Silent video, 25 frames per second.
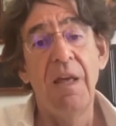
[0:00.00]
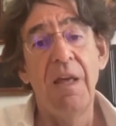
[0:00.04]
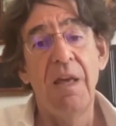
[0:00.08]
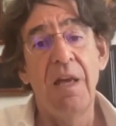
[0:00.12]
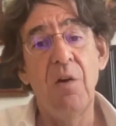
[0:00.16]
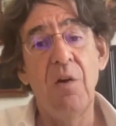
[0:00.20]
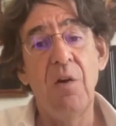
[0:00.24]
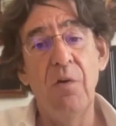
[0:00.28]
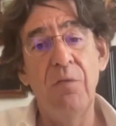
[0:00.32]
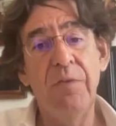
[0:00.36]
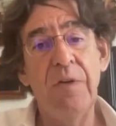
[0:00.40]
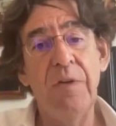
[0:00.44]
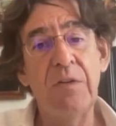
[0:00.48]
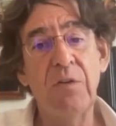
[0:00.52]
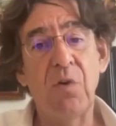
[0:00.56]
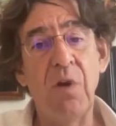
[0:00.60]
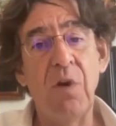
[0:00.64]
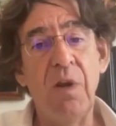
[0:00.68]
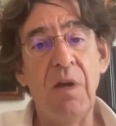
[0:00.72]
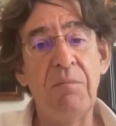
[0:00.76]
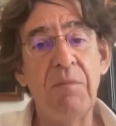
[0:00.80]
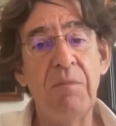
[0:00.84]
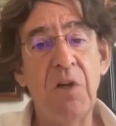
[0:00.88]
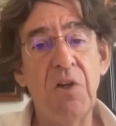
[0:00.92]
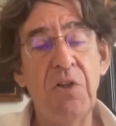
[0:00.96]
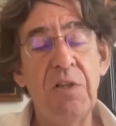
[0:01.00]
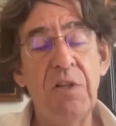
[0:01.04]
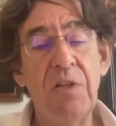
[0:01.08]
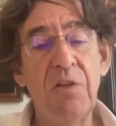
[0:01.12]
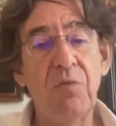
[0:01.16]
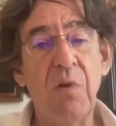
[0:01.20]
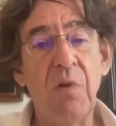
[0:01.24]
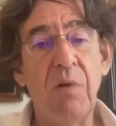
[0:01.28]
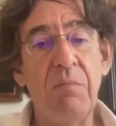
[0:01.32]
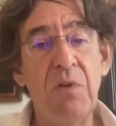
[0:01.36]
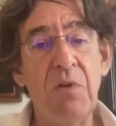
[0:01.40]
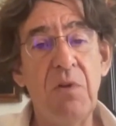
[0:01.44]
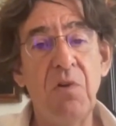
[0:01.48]
Et le fait que la machine
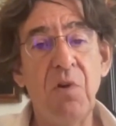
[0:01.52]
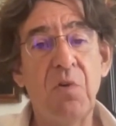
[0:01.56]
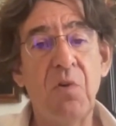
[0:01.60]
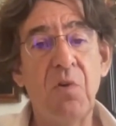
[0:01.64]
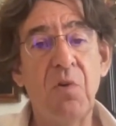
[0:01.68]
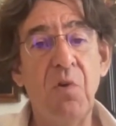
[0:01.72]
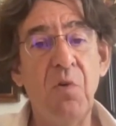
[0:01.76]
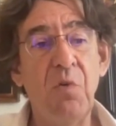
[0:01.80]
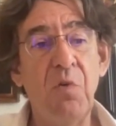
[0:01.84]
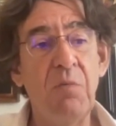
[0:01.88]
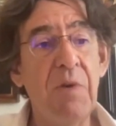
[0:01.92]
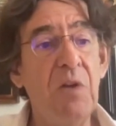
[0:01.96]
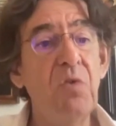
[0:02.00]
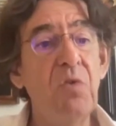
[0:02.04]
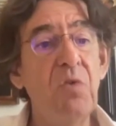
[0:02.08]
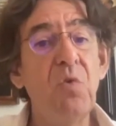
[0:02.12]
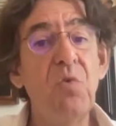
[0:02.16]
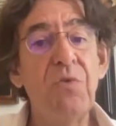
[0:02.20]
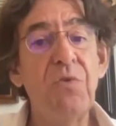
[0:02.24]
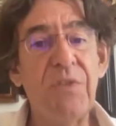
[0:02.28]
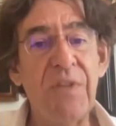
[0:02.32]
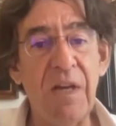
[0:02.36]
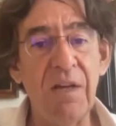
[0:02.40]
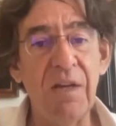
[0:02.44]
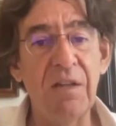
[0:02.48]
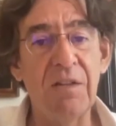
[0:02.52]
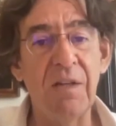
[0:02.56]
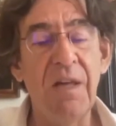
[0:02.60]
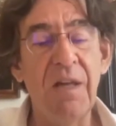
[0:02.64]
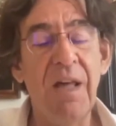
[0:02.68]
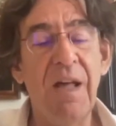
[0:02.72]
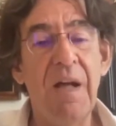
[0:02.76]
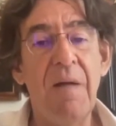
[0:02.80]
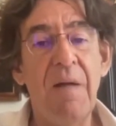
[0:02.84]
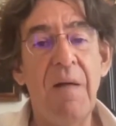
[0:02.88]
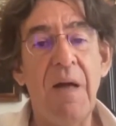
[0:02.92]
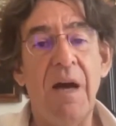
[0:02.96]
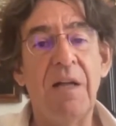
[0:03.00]
soit meilleure que l'humain nous aide
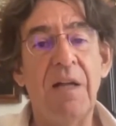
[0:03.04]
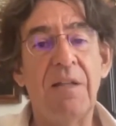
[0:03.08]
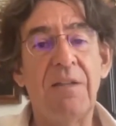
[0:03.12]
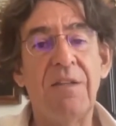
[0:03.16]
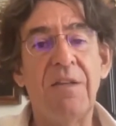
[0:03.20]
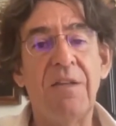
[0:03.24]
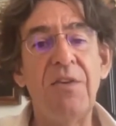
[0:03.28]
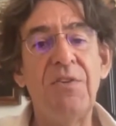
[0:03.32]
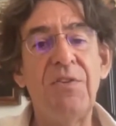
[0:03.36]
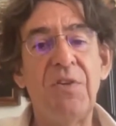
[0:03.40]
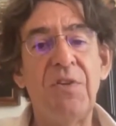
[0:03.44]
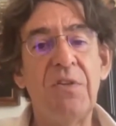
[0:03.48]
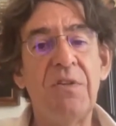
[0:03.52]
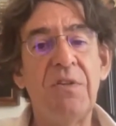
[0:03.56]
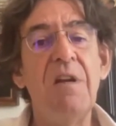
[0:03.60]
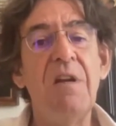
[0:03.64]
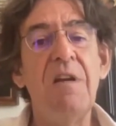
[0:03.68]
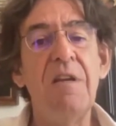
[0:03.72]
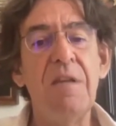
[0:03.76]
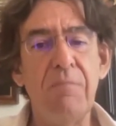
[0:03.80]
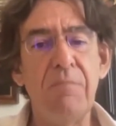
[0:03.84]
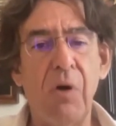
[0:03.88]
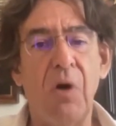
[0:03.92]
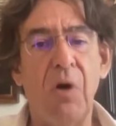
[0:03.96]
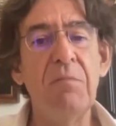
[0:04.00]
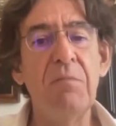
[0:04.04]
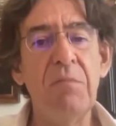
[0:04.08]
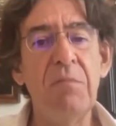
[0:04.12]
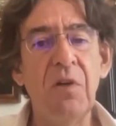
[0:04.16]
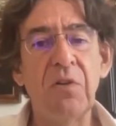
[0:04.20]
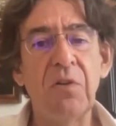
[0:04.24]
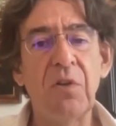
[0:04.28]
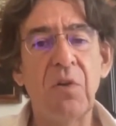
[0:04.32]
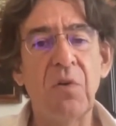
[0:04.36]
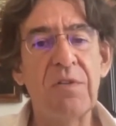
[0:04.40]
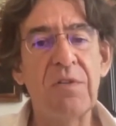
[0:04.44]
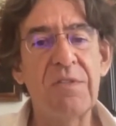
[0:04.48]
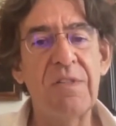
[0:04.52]
à décider
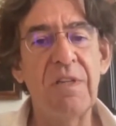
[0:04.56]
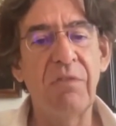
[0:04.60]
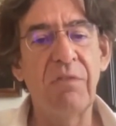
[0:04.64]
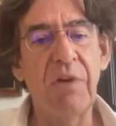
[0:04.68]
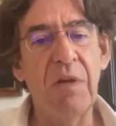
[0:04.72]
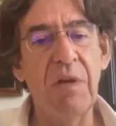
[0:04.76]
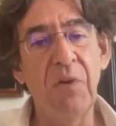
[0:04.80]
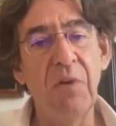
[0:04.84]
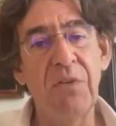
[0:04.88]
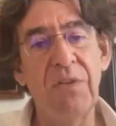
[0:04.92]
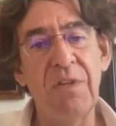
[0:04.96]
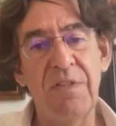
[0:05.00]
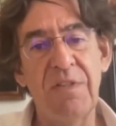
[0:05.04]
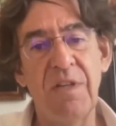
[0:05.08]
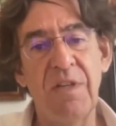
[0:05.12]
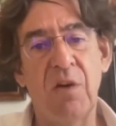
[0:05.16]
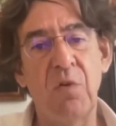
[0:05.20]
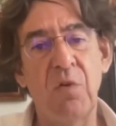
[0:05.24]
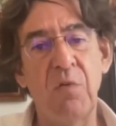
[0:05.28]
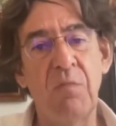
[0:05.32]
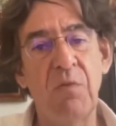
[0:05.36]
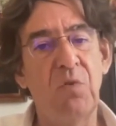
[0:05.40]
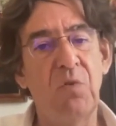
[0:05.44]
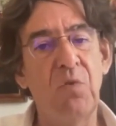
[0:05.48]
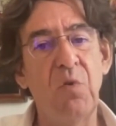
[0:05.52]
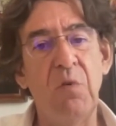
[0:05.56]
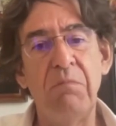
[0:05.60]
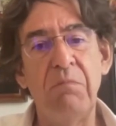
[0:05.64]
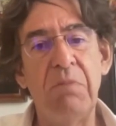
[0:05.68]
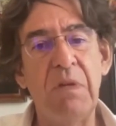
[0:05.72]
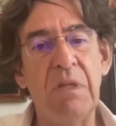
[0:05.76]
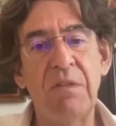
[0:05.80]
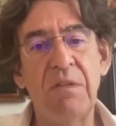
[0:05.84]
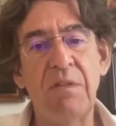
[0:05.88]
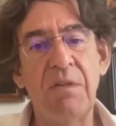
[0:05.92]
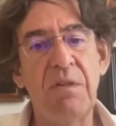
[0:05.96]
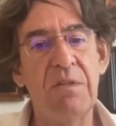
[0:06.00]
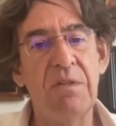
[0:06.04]
librement. Donc c'est vraiment des arguments d'une
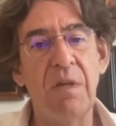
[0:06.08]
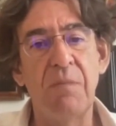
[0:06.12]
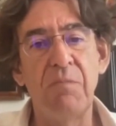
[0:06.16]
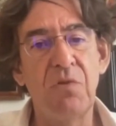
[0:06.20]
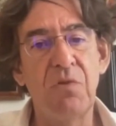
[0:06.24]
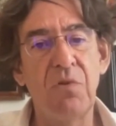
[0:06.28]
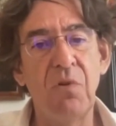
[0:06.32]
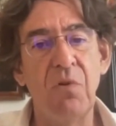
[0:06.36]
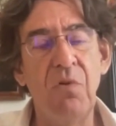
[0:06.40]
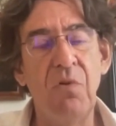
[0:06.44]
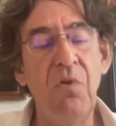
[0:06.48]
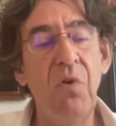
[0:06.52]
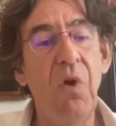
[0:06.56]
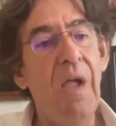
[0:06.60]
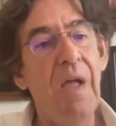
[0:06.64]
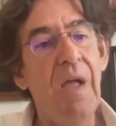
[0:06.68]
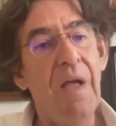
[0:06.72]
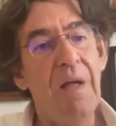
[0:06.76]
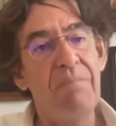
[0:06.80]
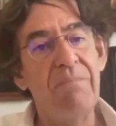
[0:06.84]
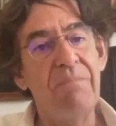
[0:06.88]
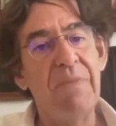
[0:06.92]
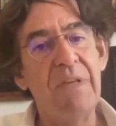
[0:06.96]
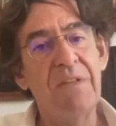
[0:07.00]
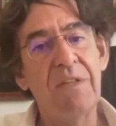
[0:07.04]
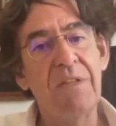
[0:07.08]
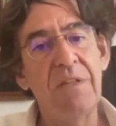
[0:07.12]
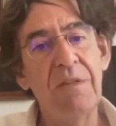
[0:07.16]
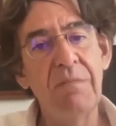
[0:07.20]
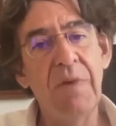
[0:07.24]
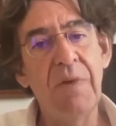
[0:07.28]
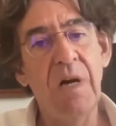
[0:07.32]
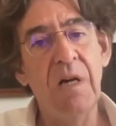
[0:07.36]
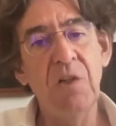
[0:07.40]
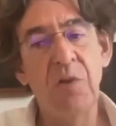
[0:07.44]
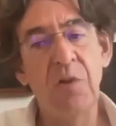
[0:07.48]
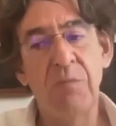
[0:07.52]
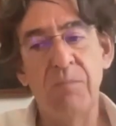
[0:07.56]
bêtise absolue, mais qui
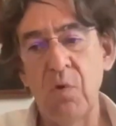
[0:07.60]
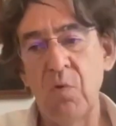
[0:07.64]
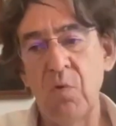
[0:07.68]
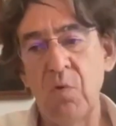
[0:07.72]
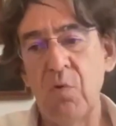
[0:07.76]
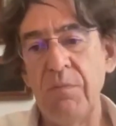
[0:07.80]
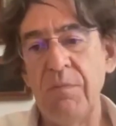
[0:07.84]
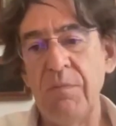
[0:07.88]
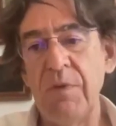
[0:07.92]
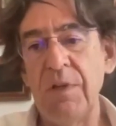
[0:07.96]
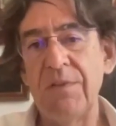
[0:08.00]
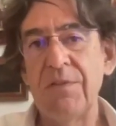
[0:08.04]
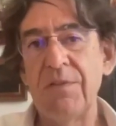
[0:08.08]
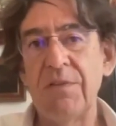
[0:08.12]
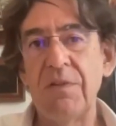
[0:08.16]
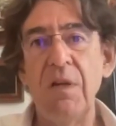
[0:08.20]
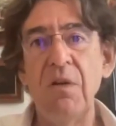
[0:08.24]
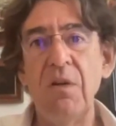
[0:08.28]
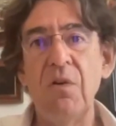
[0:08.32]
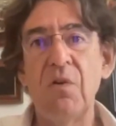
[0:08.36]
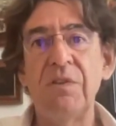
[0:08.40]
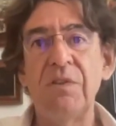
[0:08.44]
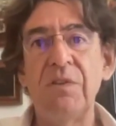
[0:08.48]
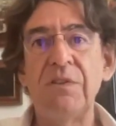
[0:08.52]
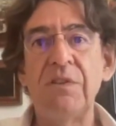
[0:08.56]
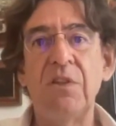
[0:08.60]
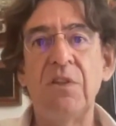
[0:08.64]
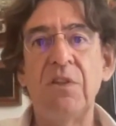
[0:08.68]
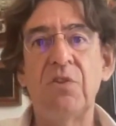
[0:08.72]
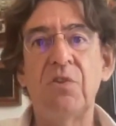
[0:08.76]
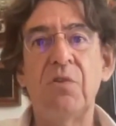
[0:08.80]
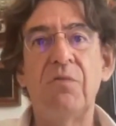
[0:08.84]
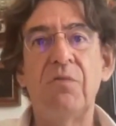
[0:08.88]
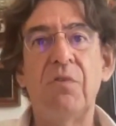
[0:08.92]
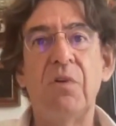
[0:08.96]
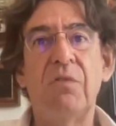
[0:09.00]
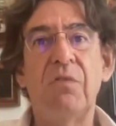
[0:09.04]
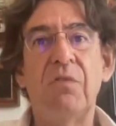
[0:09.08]
marchent. Beaucoup de médecins aussi que
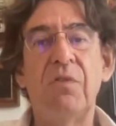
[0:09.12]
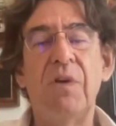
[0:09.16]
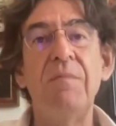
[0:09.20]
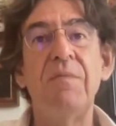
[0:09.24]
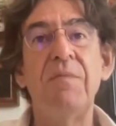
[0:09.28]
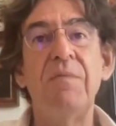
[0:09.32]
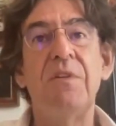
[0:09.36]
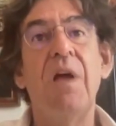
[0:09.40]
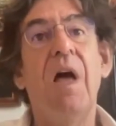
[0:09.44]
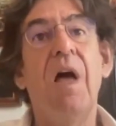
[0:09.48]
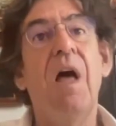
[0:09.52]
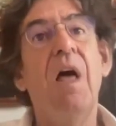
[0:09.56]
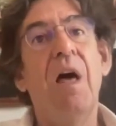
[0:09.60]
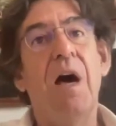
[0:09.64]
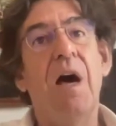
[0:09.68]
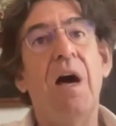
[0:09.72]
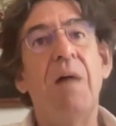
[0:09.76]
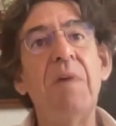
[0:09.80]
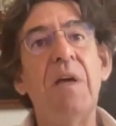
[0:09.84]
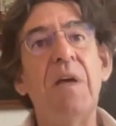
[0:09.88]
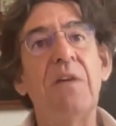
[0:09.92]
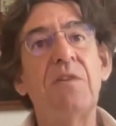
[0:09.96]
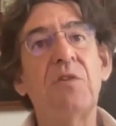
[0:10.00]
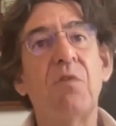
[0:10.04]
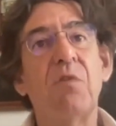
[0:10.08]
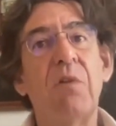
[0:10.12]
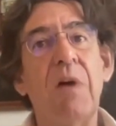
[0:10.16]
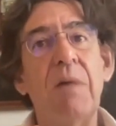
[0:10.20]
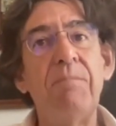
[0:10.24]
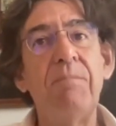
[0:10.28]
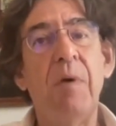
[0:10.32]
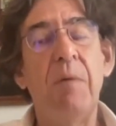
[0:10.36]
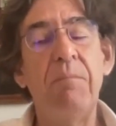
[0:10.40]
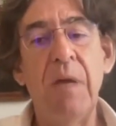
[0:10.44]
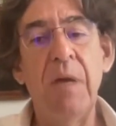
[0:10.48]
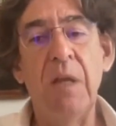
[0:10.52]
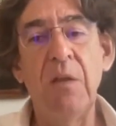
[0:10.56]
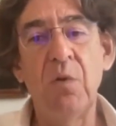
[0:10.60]
je vois me disent Ah mais est-ce qu'on va
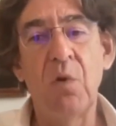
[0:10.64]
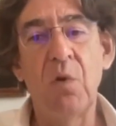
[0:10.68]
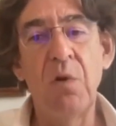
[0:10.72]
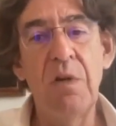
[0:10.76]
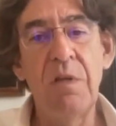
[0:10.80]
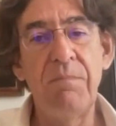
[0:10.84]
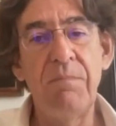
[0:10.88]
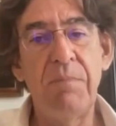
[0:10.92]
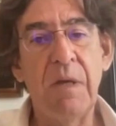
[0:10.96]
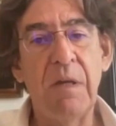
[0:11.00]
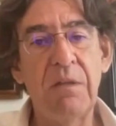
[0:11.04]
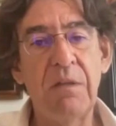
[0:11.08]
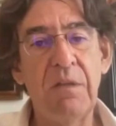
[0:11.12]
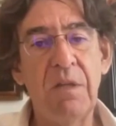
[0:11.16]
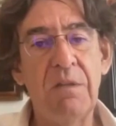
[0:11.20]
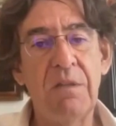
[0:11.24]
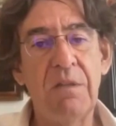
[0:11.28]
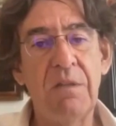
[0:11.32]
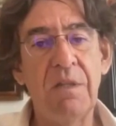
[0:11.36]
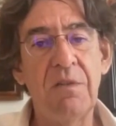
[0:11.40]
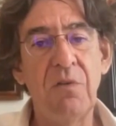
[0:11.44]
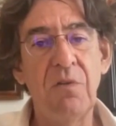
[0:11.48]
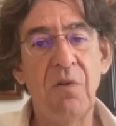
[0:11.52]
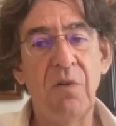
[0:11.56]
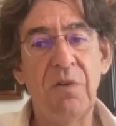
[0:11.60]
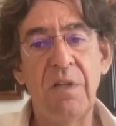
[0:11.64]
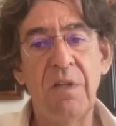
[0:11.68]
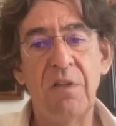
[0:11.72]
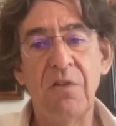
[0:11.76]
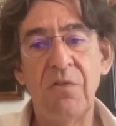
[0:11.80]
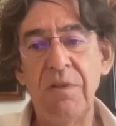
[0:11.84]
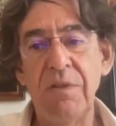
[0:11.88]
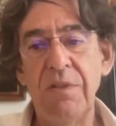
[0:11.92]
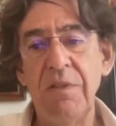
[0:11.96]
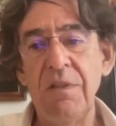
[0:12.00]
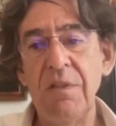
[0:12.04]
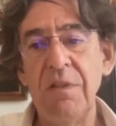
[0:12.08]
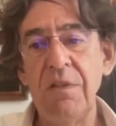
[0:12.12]
pas perdre notre liberté de diagnostic
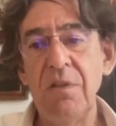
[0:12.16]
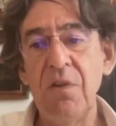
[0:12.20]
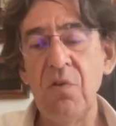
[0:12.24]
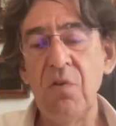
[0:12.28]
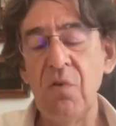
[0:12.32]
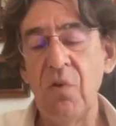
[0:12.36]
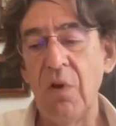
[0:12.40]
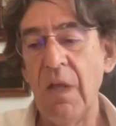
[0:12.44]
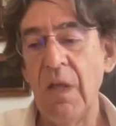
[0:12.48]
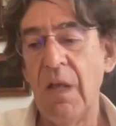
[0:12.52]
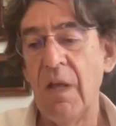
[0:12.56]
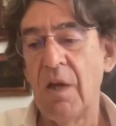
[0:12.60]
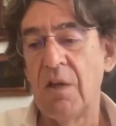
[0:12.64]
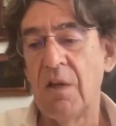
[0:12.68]
J'ai dit non.